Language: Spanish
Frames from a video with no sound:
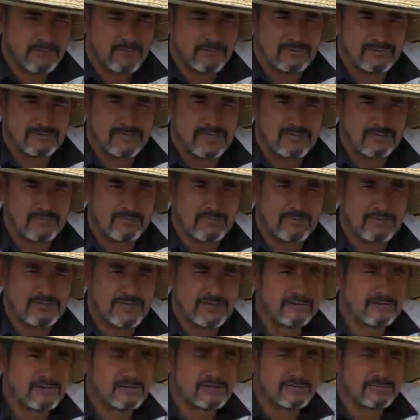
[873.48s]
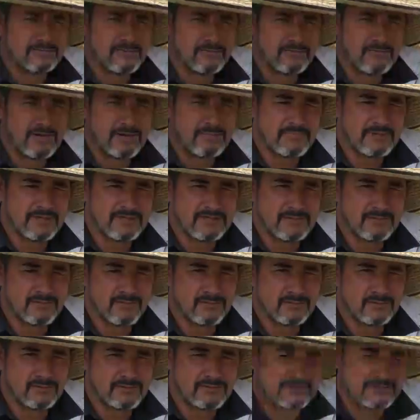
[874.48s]
montar un proyecto y después va a aprender
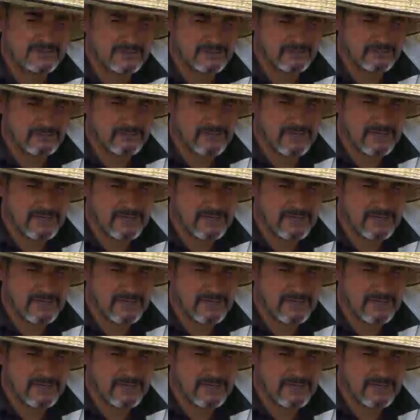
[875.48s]
motores y eso no